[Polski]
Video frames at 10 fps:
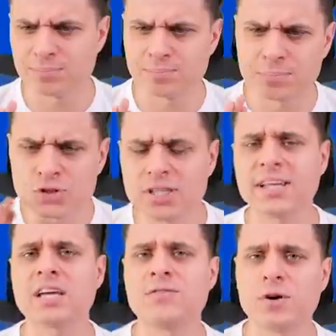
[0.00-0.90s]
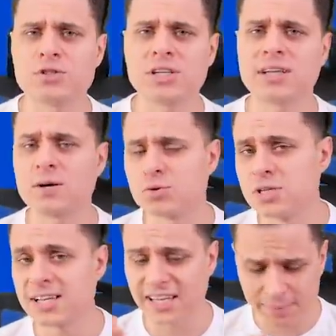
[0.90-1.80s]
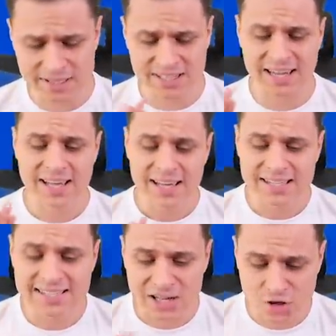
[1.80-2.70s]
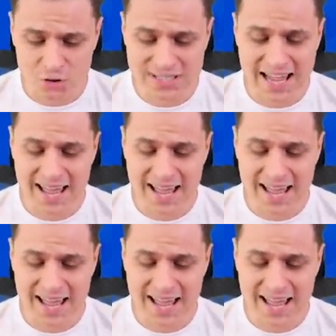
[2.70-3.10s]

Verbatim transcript: przy tej kwocie ta różnica nie będzie znacząca.